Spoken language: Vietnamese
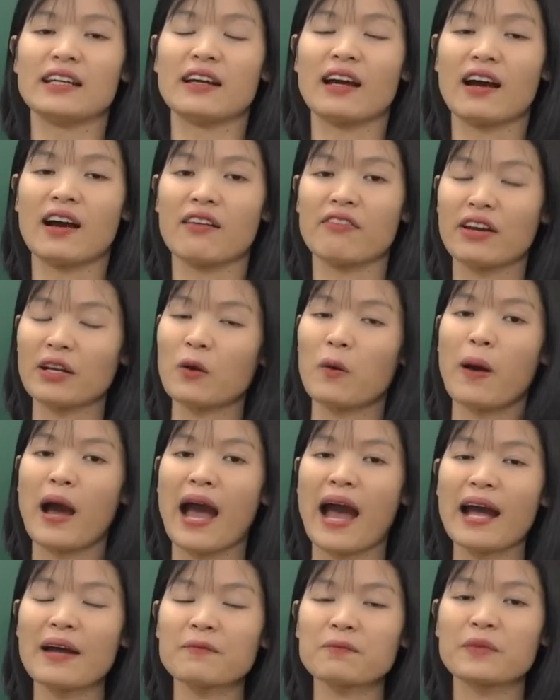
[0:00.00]
à, văn
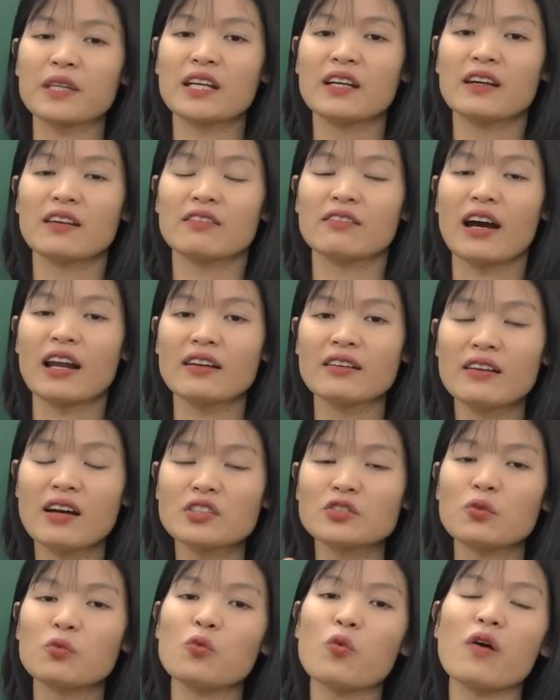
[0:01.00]
hóa và đưa
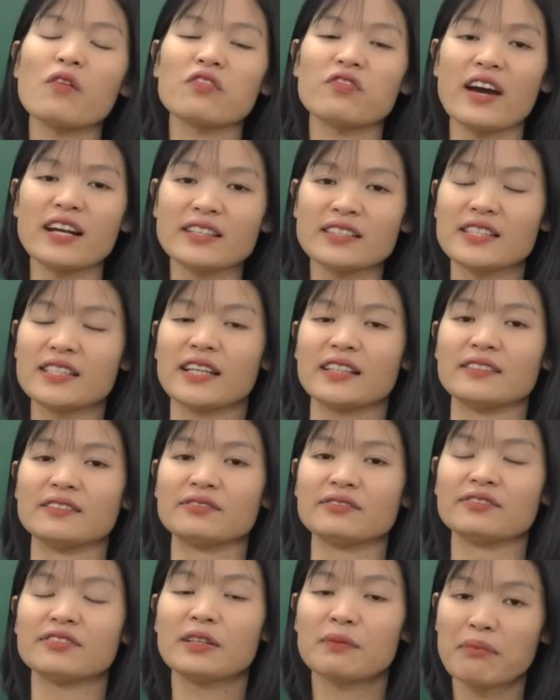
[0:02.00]
Trung Quốc phát
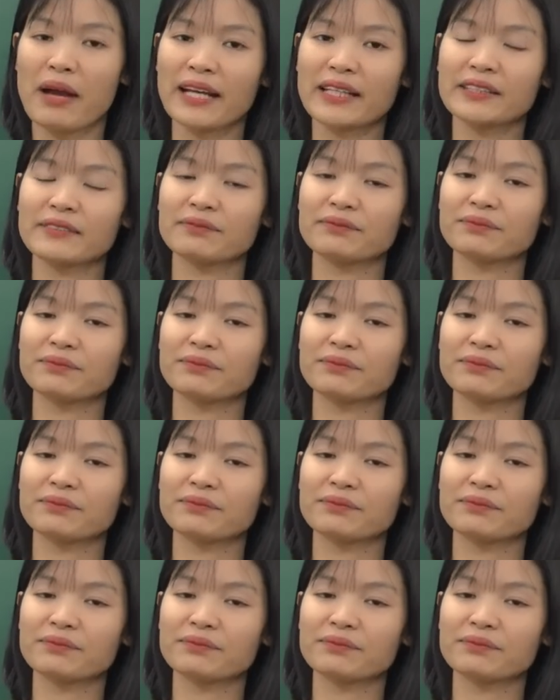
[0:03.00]
triển vững mạnh